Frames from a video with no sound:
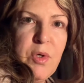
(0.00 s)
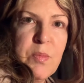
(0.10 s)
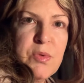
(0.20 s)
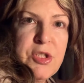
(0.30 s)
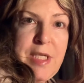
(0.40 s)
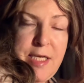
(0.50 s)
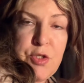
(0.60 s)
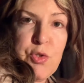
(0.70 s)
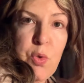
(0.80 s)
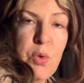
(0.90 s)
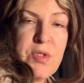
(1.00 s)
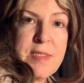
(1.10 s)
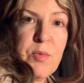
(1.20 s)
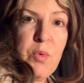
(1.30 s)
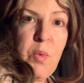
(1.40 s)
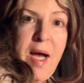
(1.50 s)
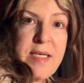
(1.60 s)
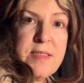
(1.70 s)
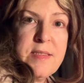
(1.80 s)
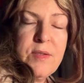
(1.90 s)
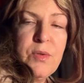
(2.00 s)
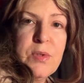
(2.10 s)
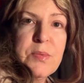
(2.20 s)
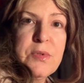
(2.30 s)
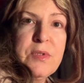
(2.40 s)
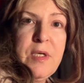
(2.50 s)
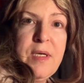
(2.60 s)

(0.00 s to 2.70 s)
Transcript: como os cachorros são quase como